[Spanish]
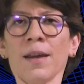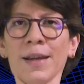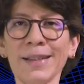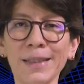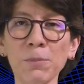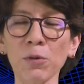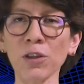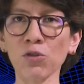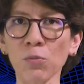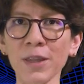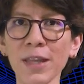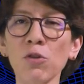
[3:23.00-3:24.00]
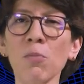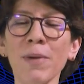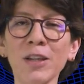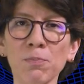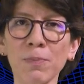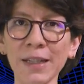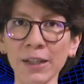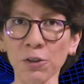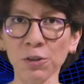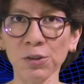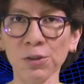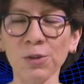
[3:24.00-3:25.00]
El tipo de sumidero más
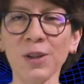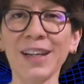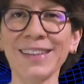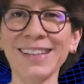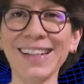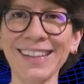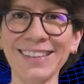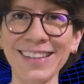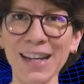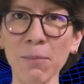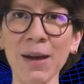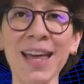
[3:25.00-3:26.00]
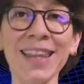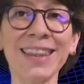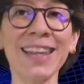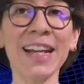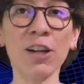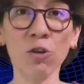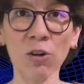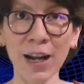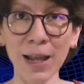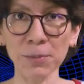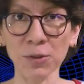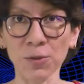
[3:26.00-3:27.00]
peligroso es el que se llama de
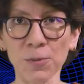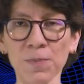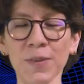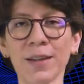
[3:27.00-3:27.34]
colapso.